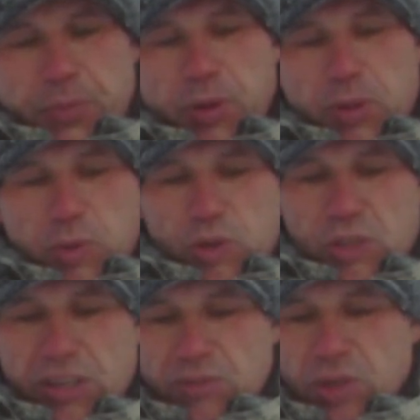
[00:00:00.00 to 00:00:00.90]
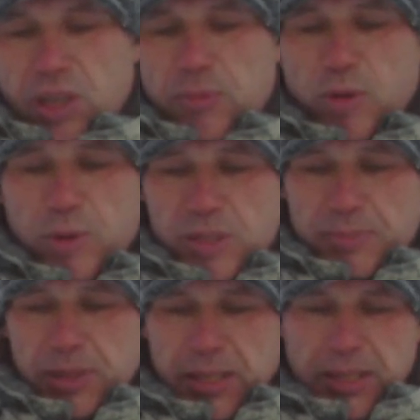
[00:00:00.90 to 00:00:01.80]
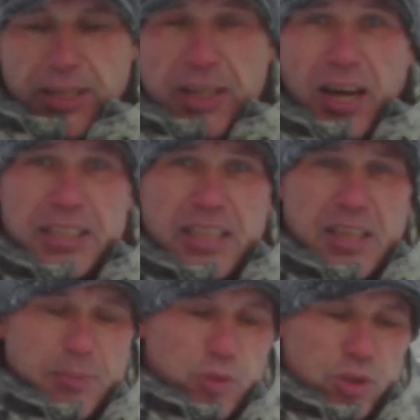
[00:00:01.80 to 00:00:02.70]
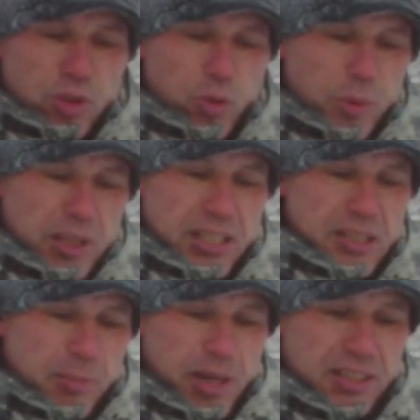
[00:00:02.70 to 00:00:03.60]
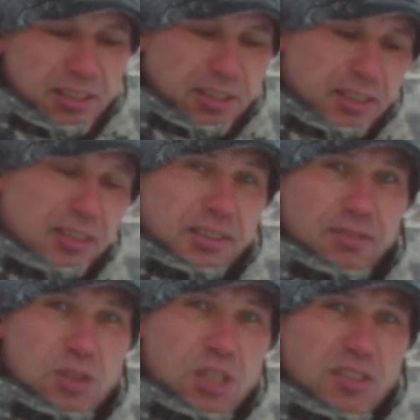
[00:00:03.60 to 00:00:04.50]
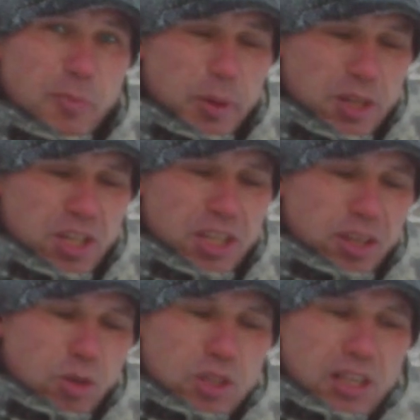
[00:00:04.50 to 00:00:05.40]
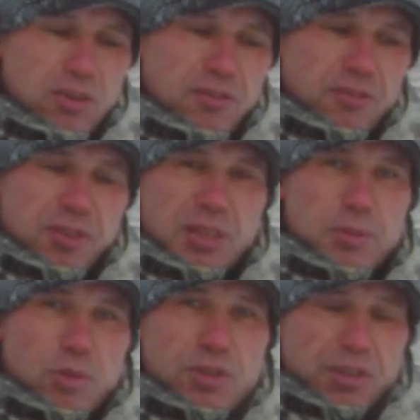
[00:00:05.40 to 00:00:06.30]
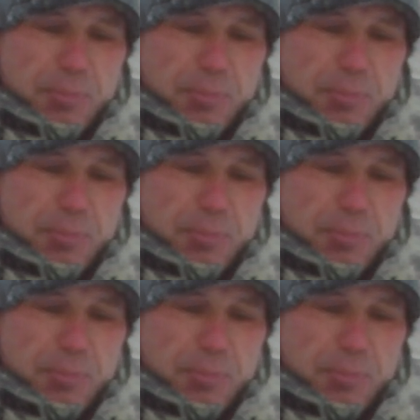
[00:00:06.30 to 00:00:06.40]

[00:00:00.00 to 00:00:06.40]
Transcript: Поэтому ее ставят вот таким образом. Она будет ее пытаться брать вот с этого положения. То есть она в этом случае в